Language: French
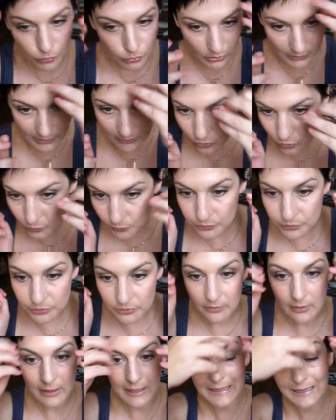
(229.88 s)
pour la coupe.
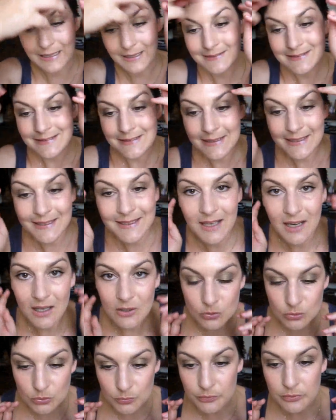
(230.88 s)
Elle l'a intégré à la
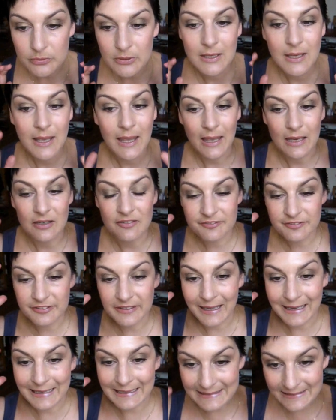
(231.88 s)
coupe, elle ne fait
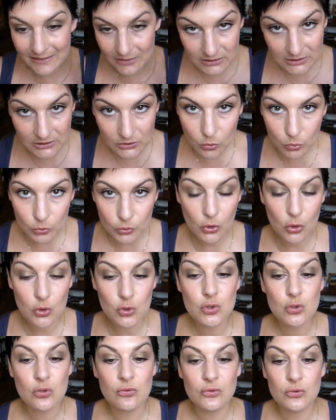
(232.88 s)
rien contre le
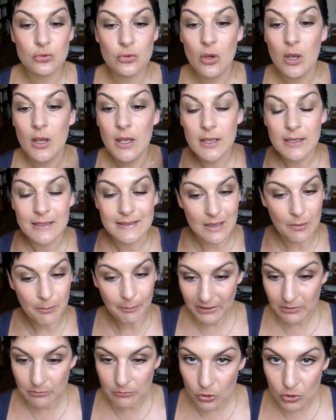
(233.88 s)
cheveu, il n'y a
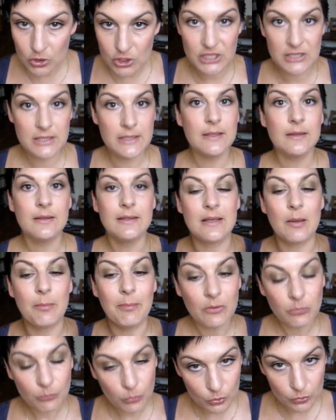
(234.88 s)
pas de brushing, il n'y a
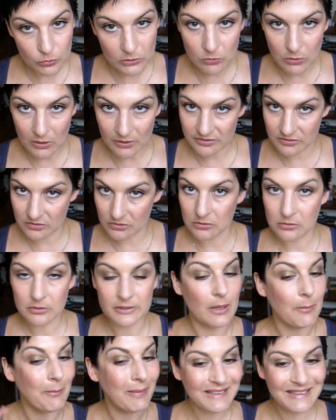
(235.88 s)
pas de produit coiffant, il
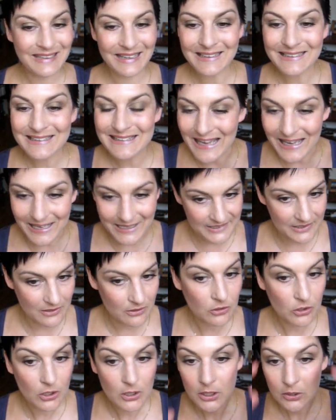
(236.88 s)
n'y a pas de lac, il n'y a
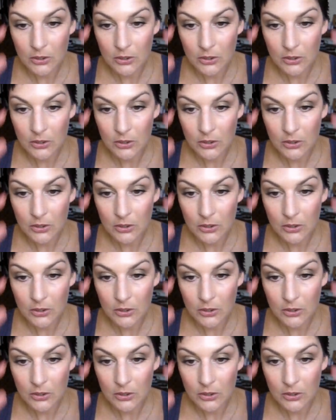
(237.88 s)
rien.